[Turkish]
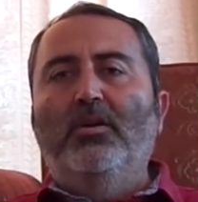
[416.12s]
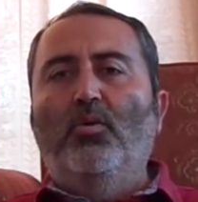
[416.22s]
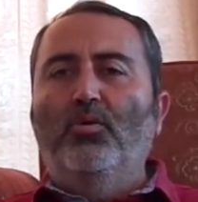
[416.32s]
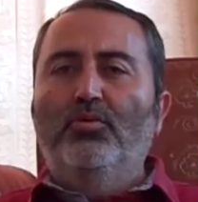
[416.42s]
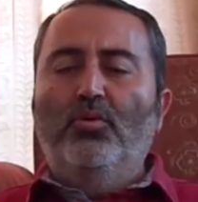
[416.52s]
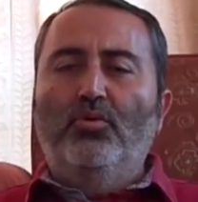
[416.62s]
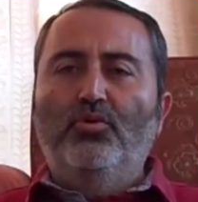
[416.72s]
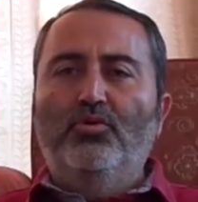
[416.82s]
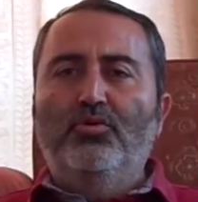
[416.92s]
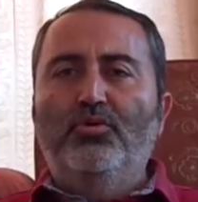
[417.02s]

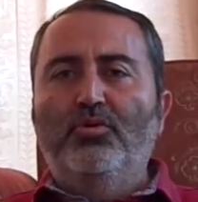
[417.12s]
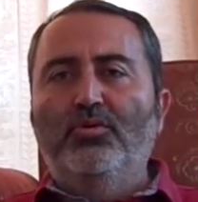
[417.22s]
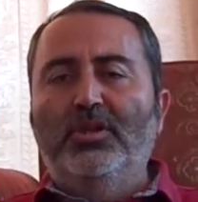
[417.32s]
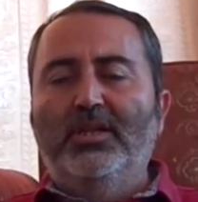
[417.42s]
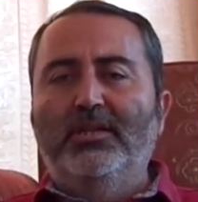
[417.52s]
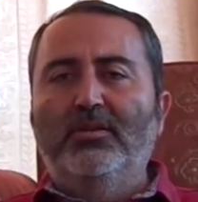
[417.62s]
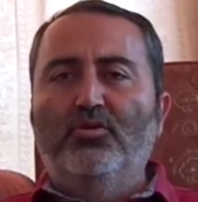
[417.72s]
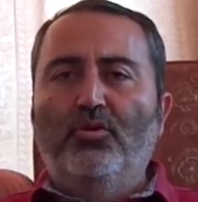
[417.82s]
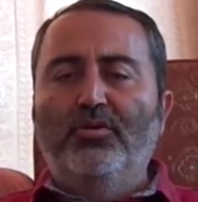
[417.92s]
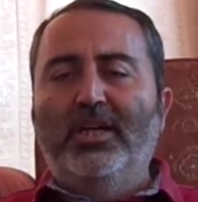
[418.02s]
19. E, yüzyılın
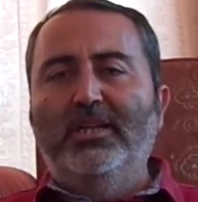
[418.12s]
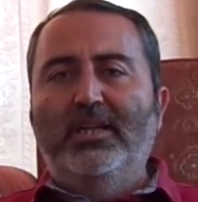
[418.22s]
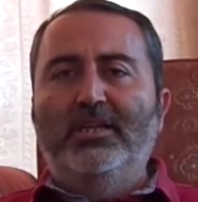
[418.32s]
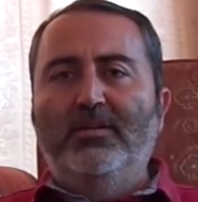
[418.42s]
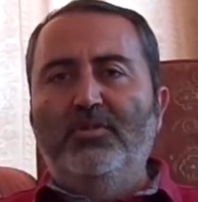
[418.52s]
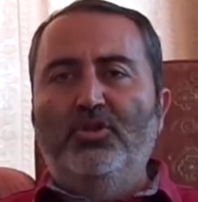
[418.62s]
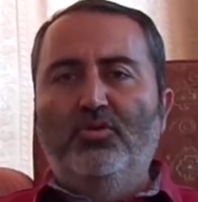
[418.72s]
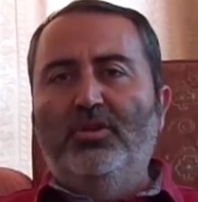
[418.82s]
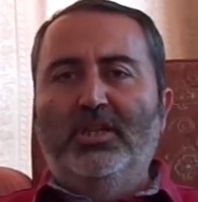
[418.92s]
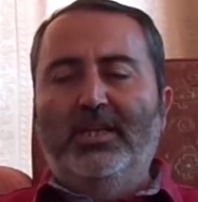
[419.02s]
sonlarıyla 20.
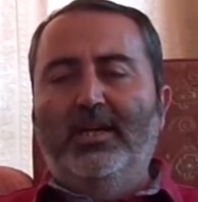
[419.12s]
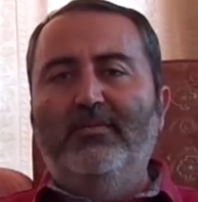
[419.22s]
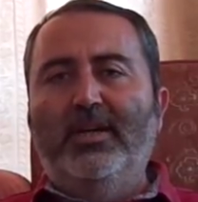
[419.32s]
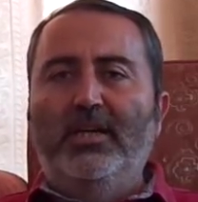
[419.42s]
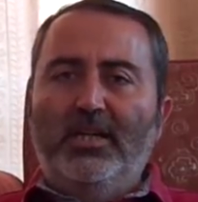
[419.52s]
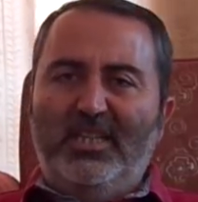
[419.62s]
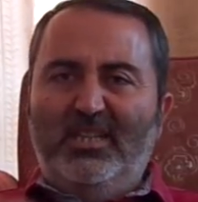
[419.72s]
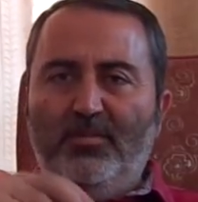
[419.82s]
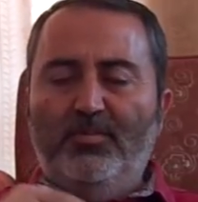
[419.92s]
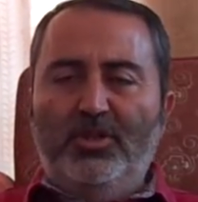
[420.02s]
yüzyılda ve
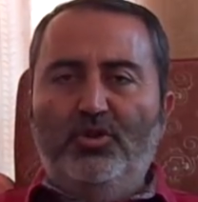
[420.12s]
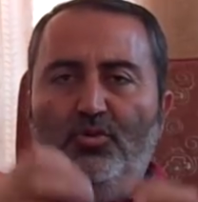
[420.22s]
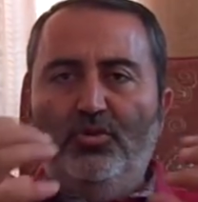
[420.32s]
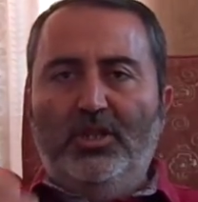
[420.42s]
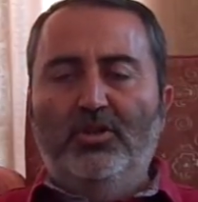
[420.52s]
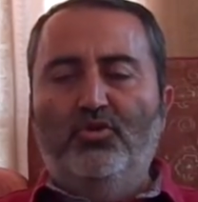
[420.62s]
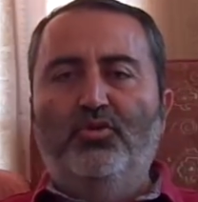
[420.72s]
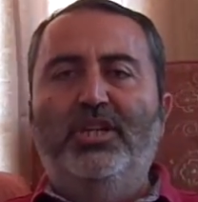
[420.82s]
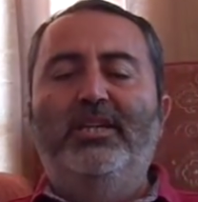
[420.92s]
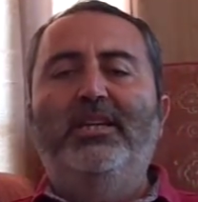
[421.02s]
21. yüzyılın
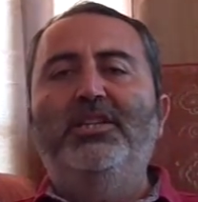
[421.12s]
şu çeyreği